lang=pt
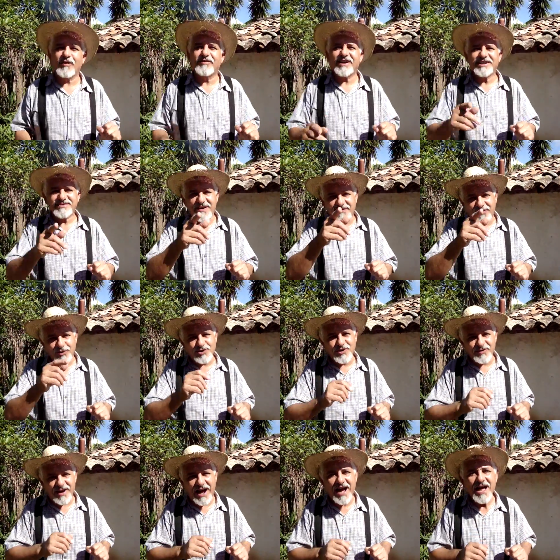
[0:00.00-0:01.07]
Falei, você vai
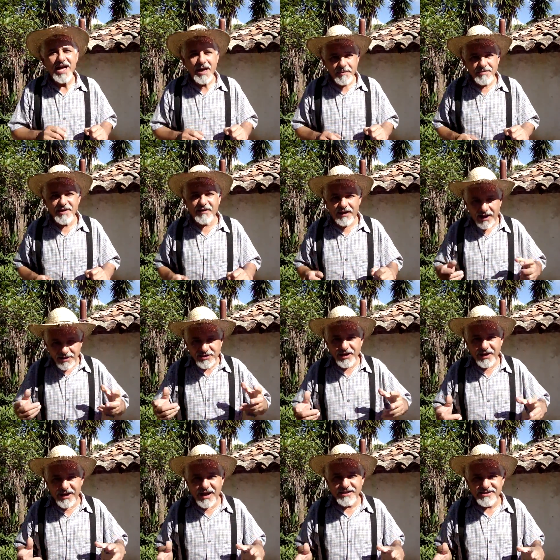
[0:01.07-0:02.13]
continuar me
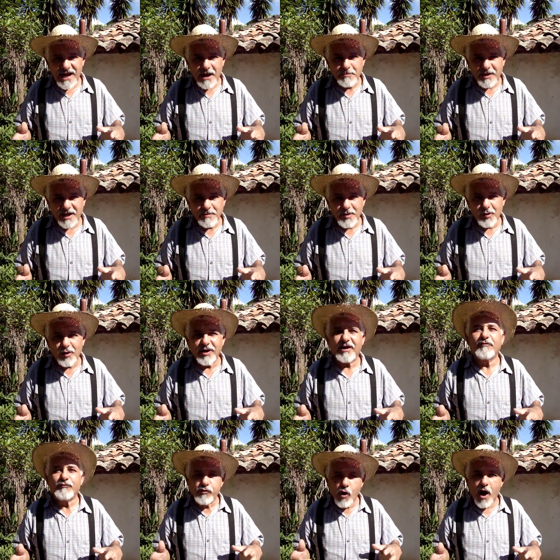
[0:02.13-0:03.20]
tirando sarro por causa da verruga?
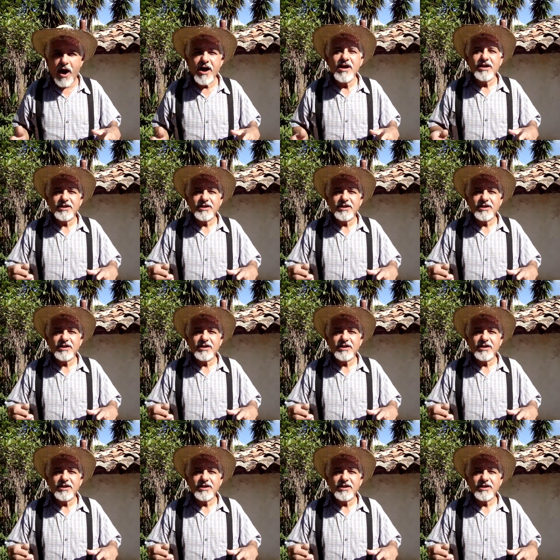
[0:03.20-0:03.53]
Vou.